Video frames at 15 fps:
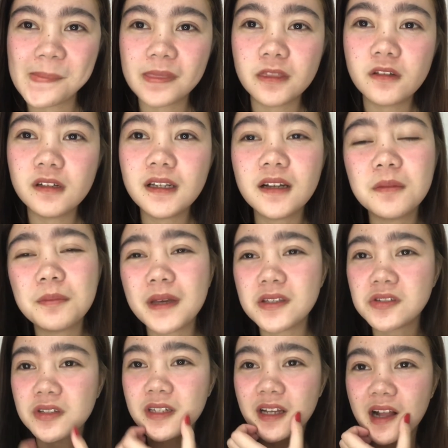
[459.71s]
Dun lang
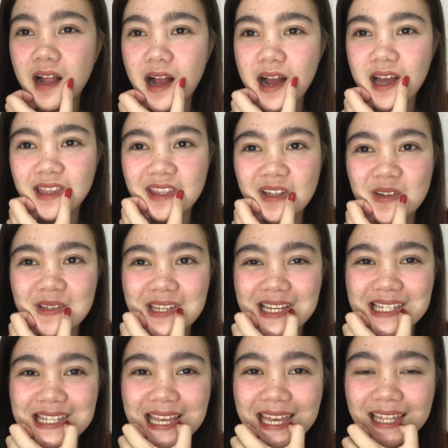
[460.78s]
medyo nagkakatalo sa
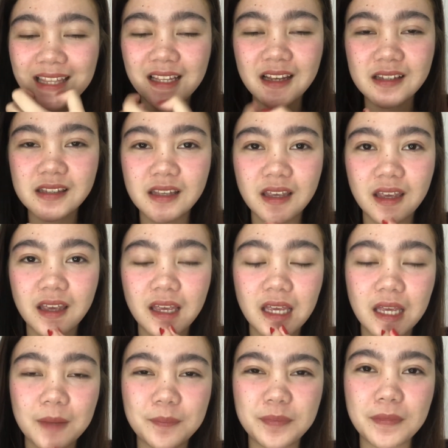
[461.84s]
scent kasi
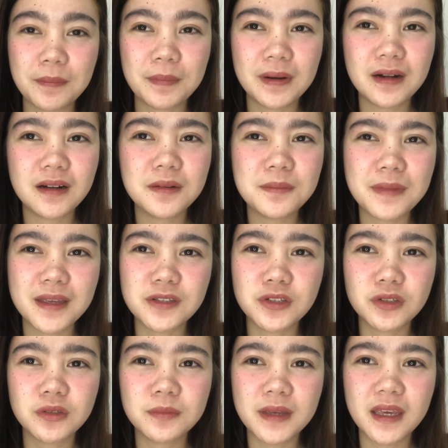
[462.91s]
parang
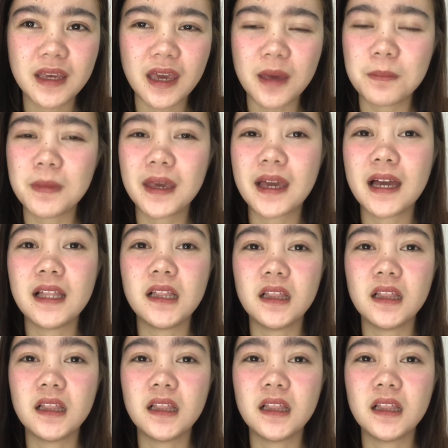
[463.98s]
medyo may chemical,